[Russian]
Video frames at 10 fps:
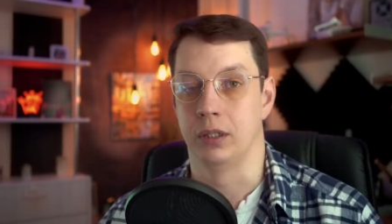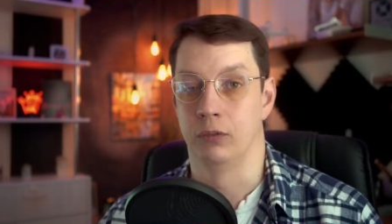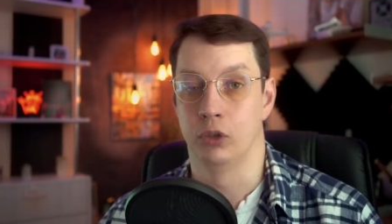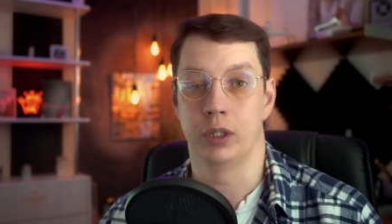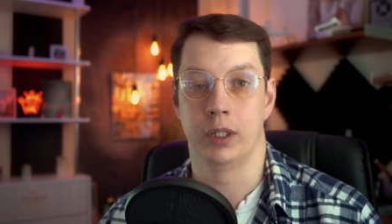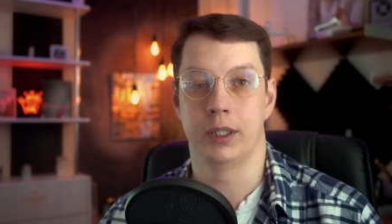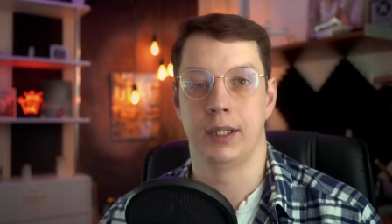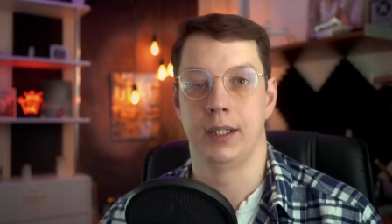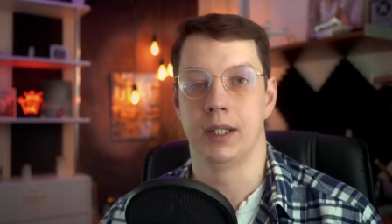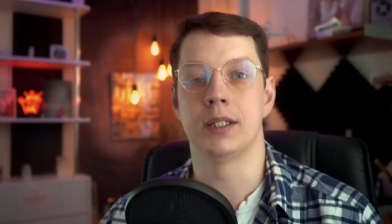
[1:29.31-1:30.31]
вот это
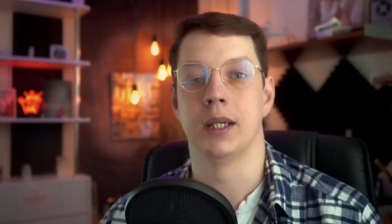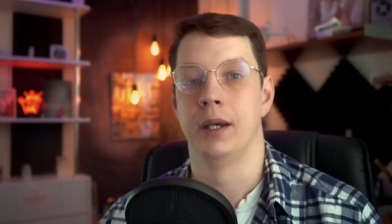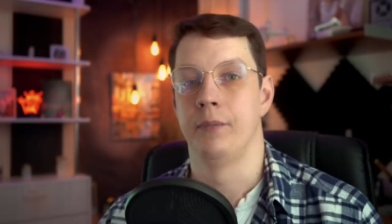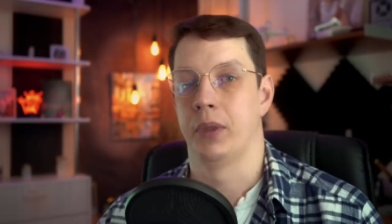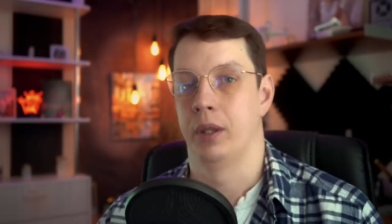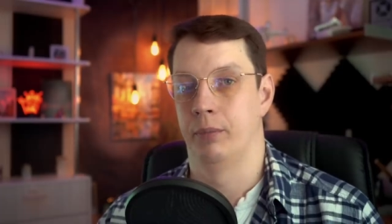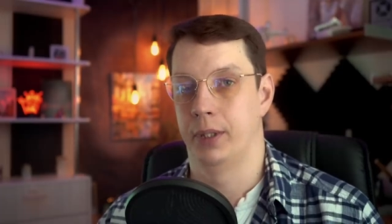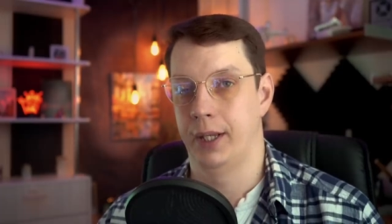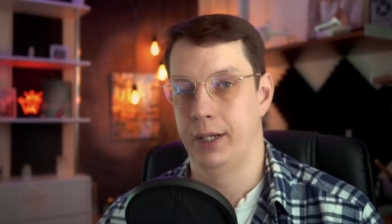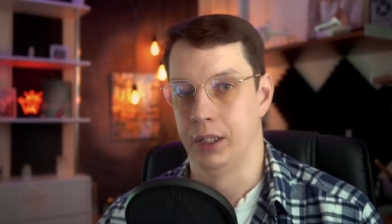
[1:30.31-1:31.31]
и есть
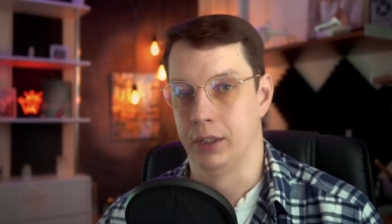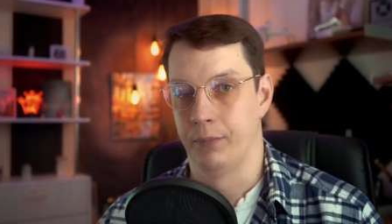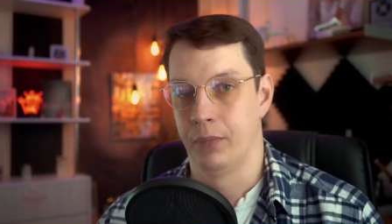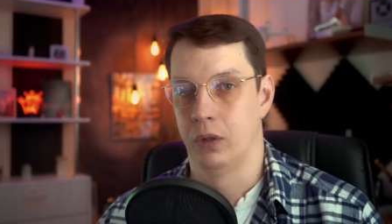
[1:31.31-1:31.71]
монолит.